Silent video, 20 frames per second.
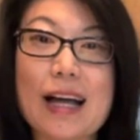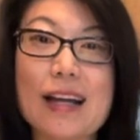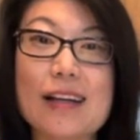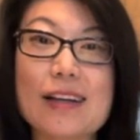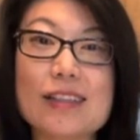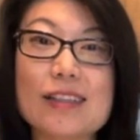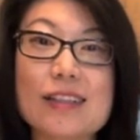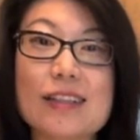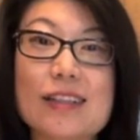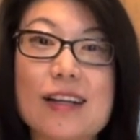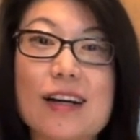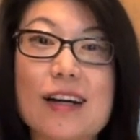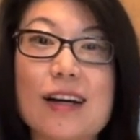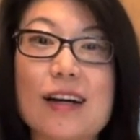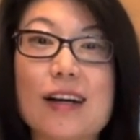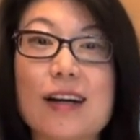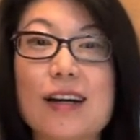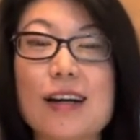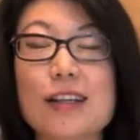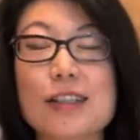了你的
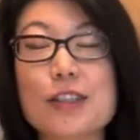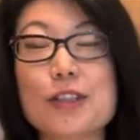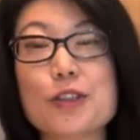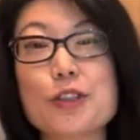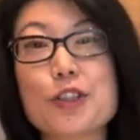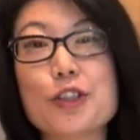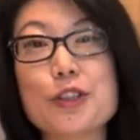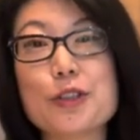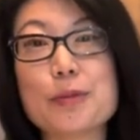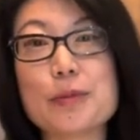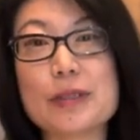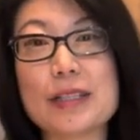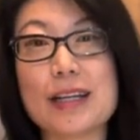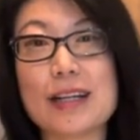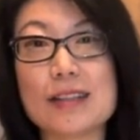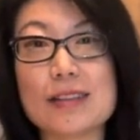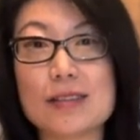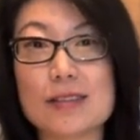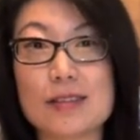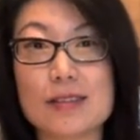YouTube
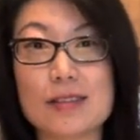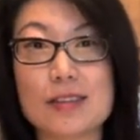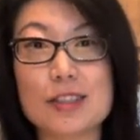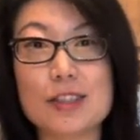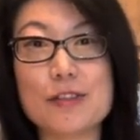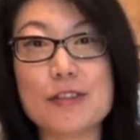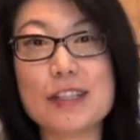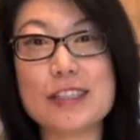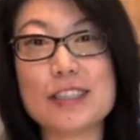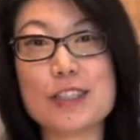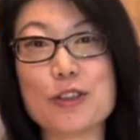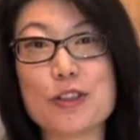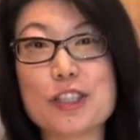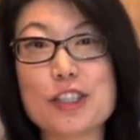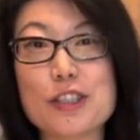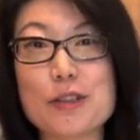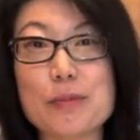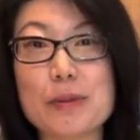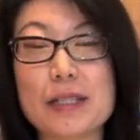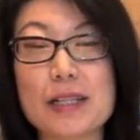的鸡尾酒
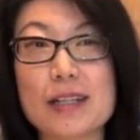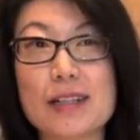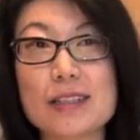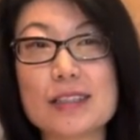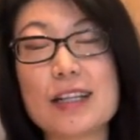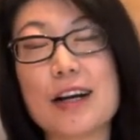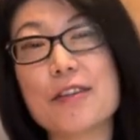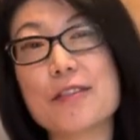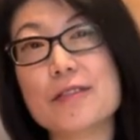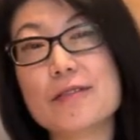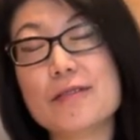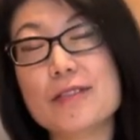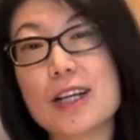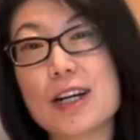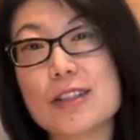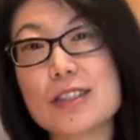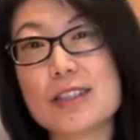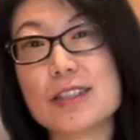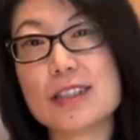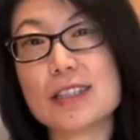视频，想邀
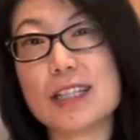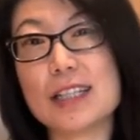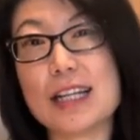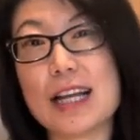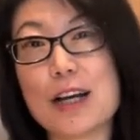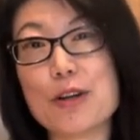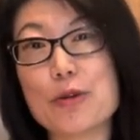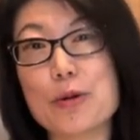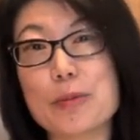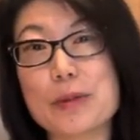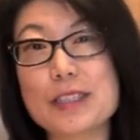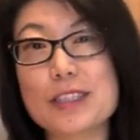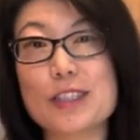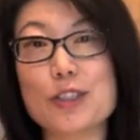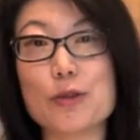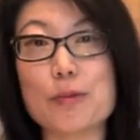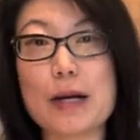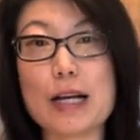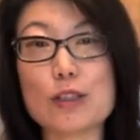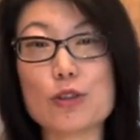请你来我们酒
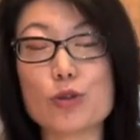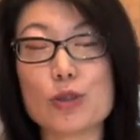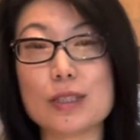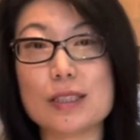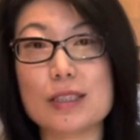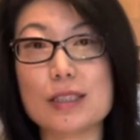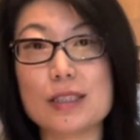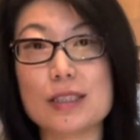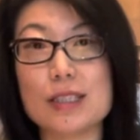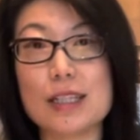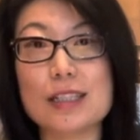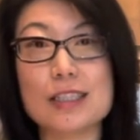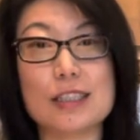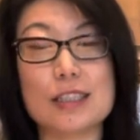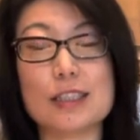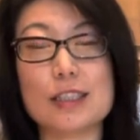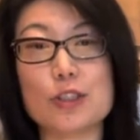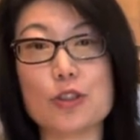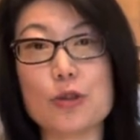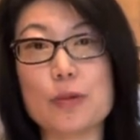吧做兼职
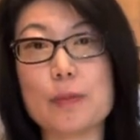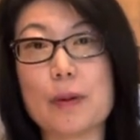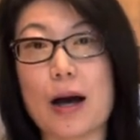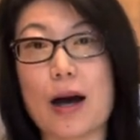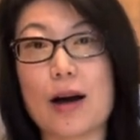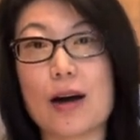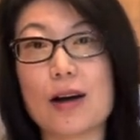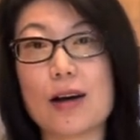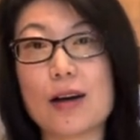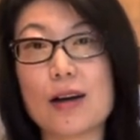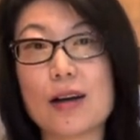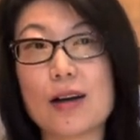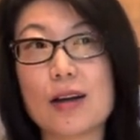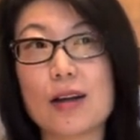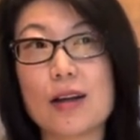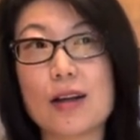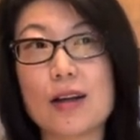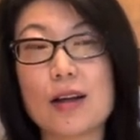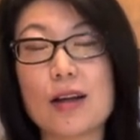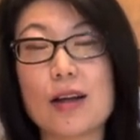酒
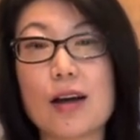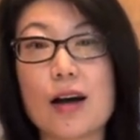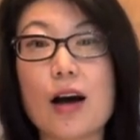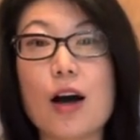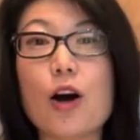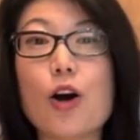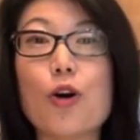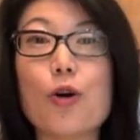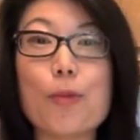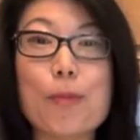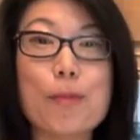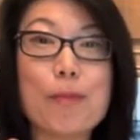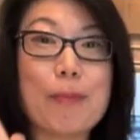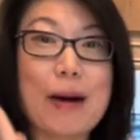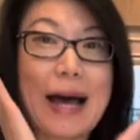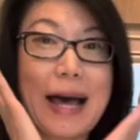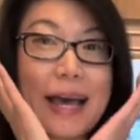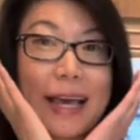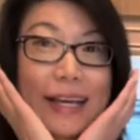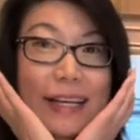保。”Oh
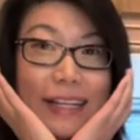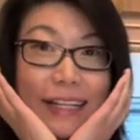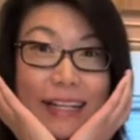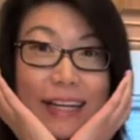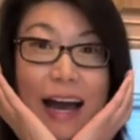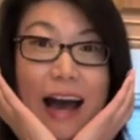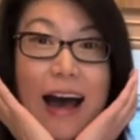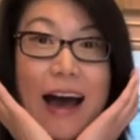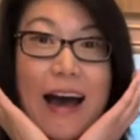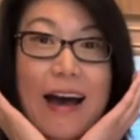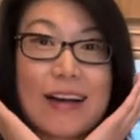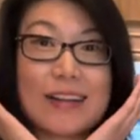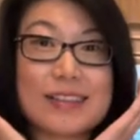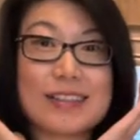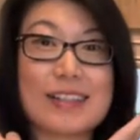my god！